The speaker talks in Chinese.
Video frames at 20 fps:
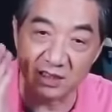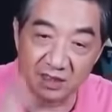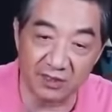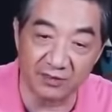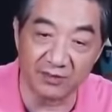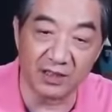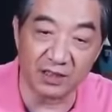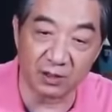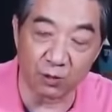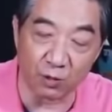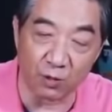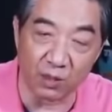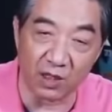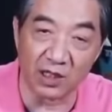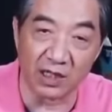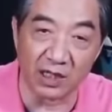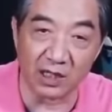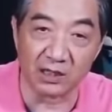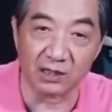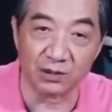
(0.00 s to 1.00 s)
因为
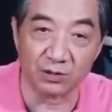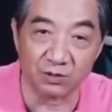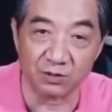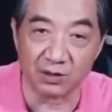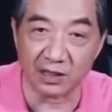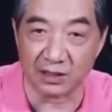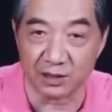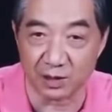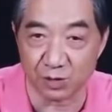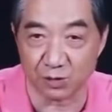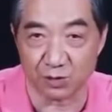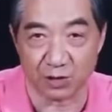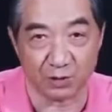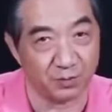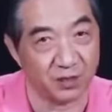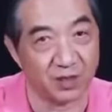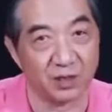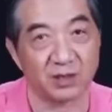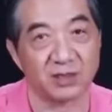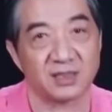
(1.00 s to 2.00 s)
黄海和东海的水
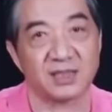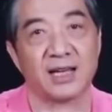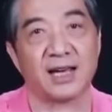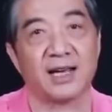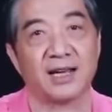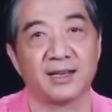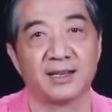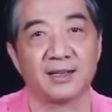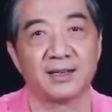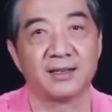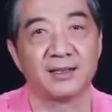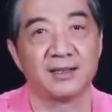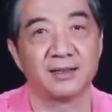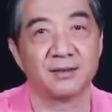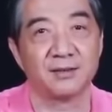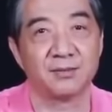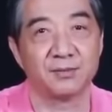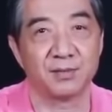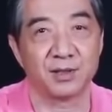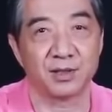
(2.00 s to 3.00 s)
比较浅，
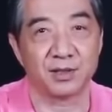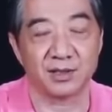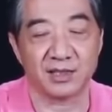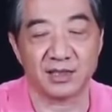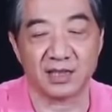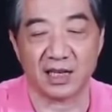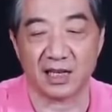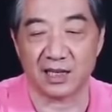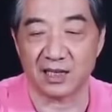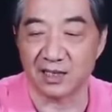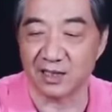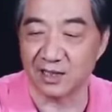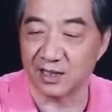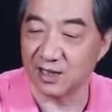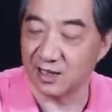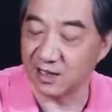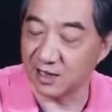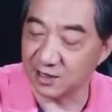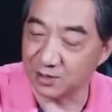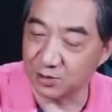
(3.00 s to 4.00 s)
比较浅，
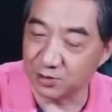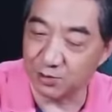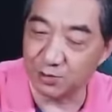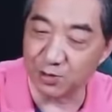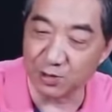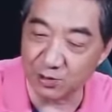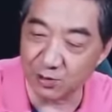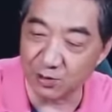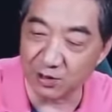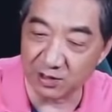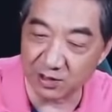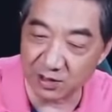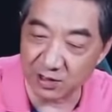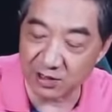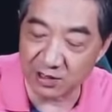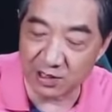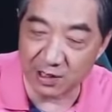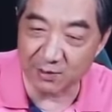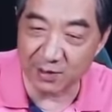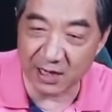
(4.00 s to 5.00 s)
最重要的
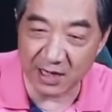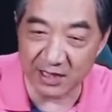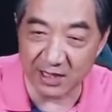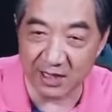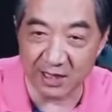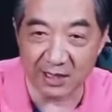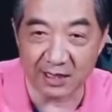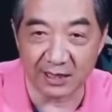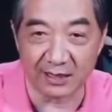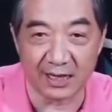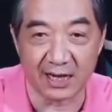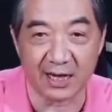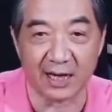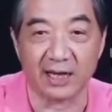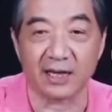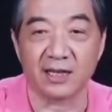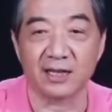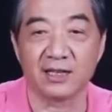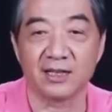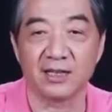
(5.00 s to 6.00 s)
是下边还养海
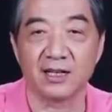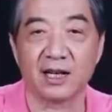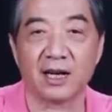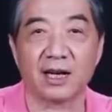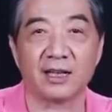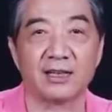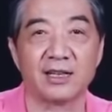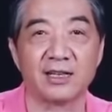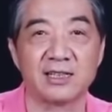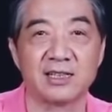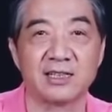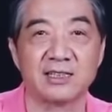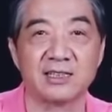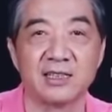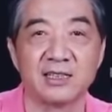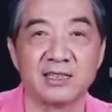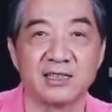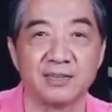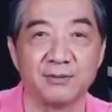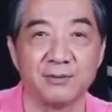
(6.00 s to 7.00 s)
带，海带缠
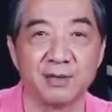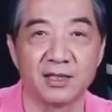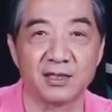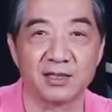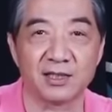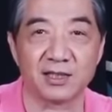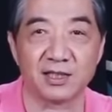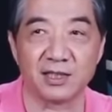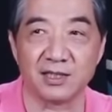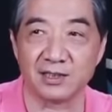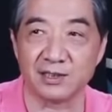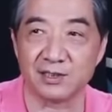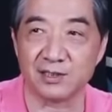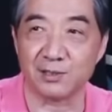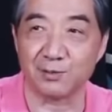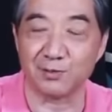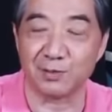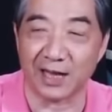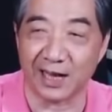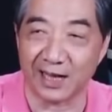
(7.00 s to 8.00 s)
潜艇嘛，这梗就
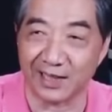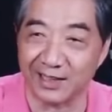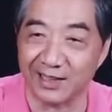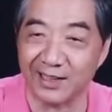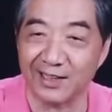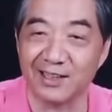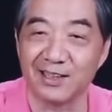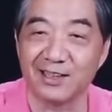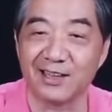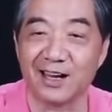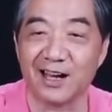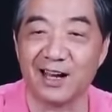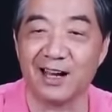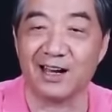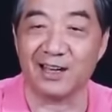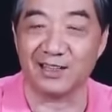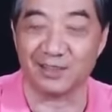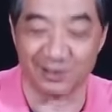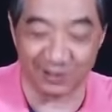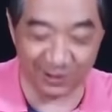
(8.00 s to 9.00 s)
这么来的
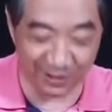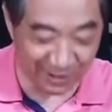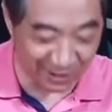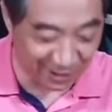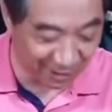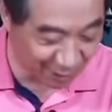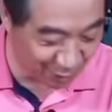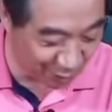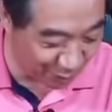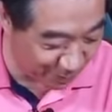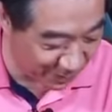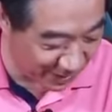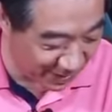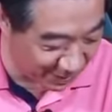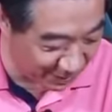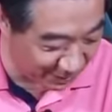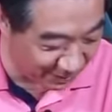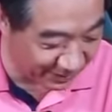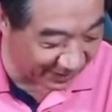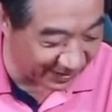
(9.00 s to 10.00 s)
啊，所以说水
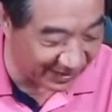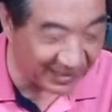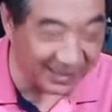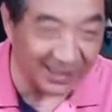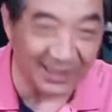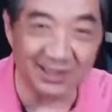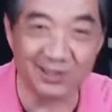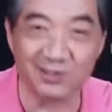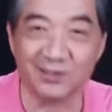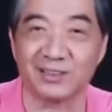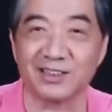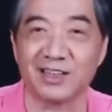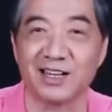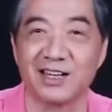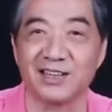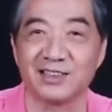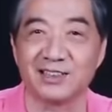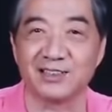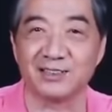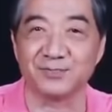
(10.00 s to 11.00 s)
面状态状
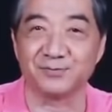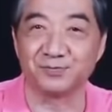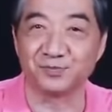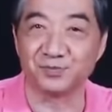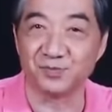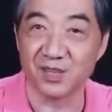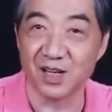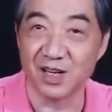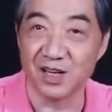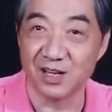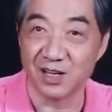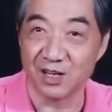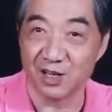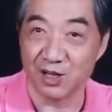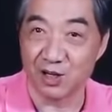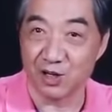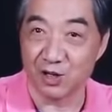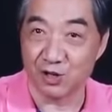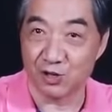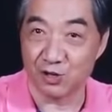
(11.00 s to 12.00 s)
态航行，
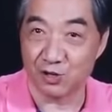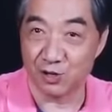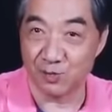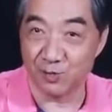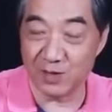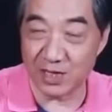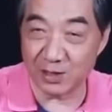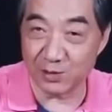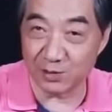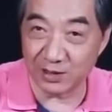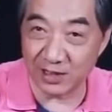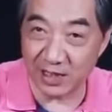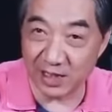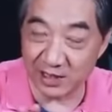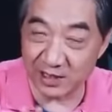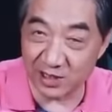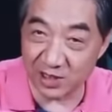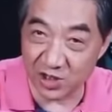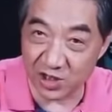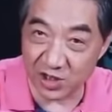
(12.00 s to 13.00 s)
水面状态
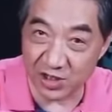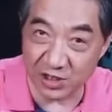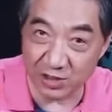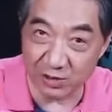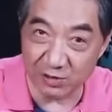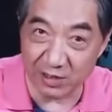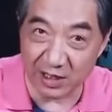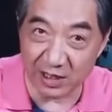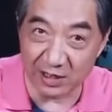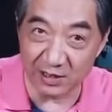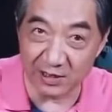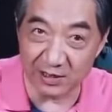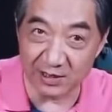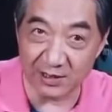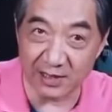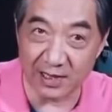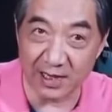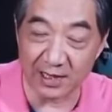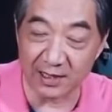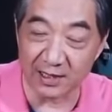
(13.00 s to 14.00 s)
航行这是一种航行
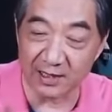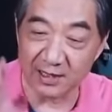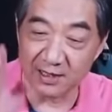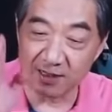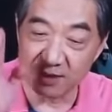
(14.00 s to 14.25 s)
姿态。